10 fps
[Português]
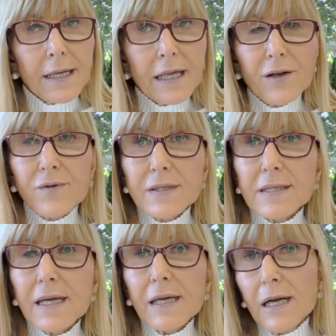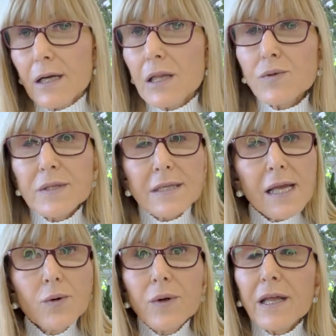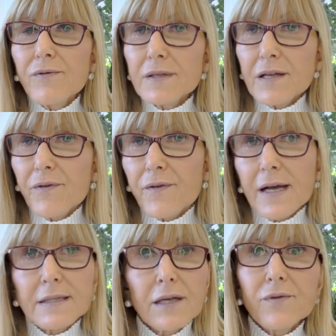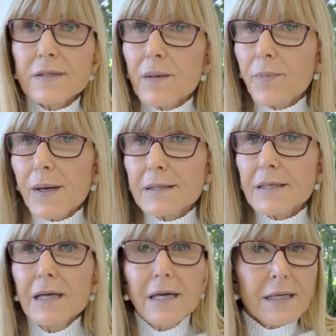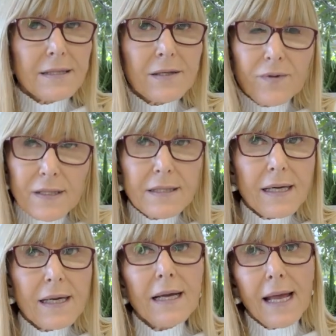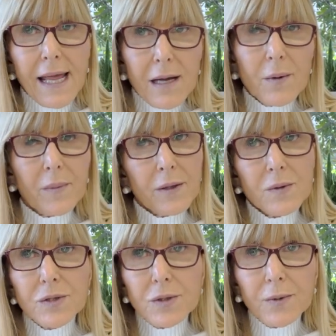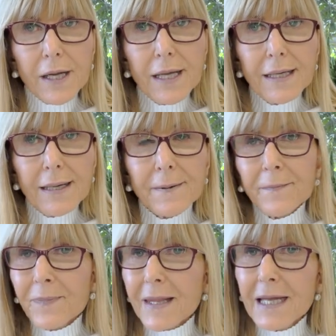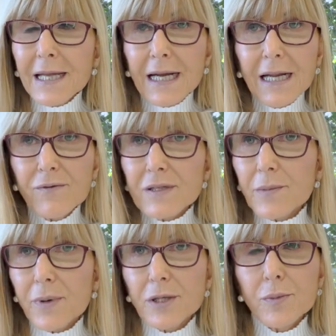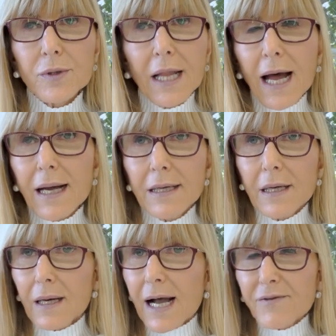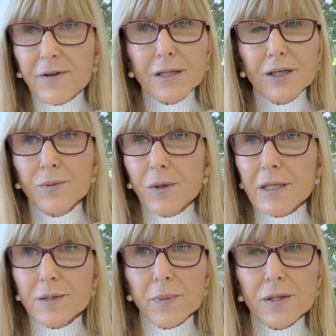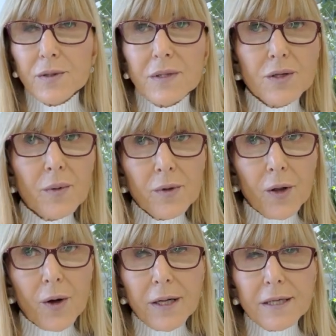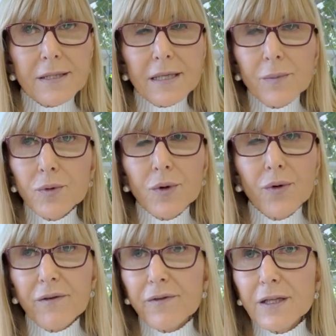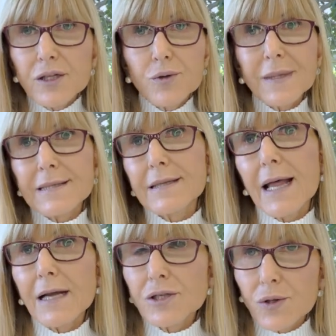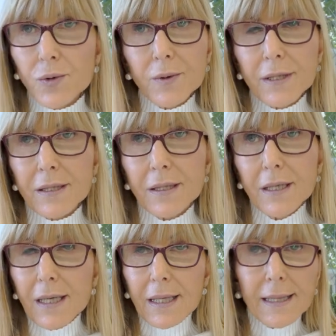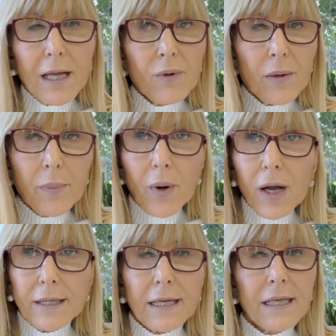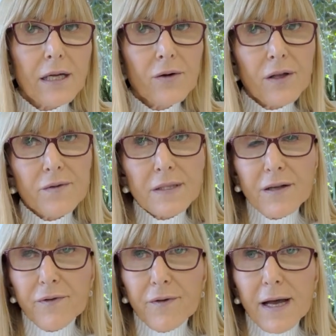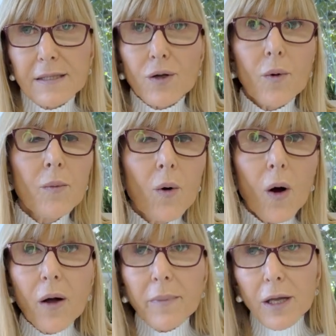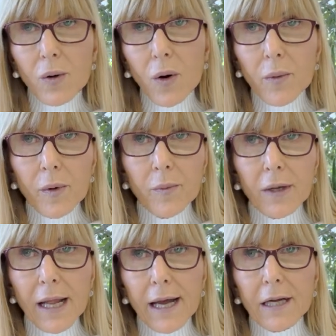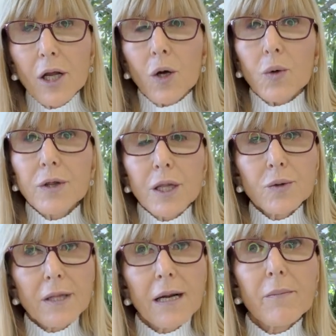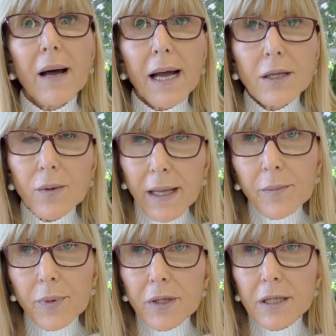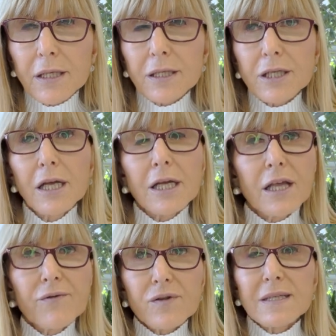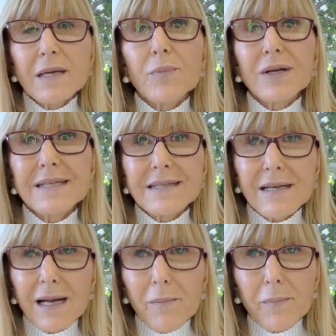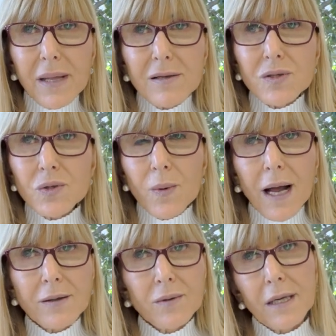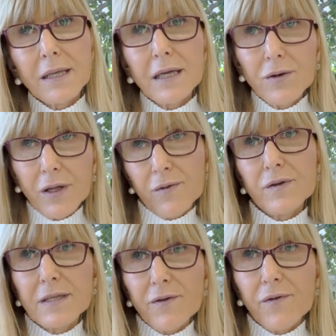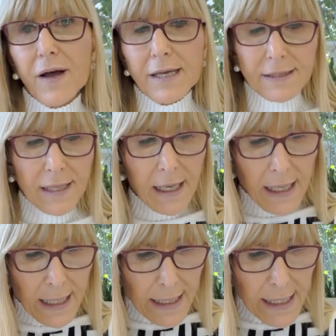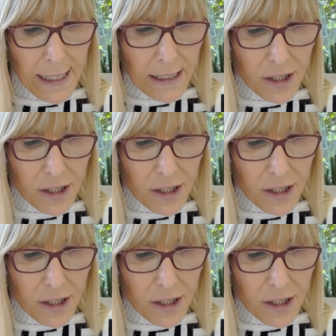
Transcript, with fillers: que você não sei o que você faz, que você possa, se você é uma costureira, que incrível, você pode mudar a vida de muitas pessoas, como Dorcas, que mudou a vida de uma cidade toda. Não importa aquilo que você faz, como homem ou como mulher, o teu trabalho é importante e você pode ser abençoado naquilo que você faz. E ele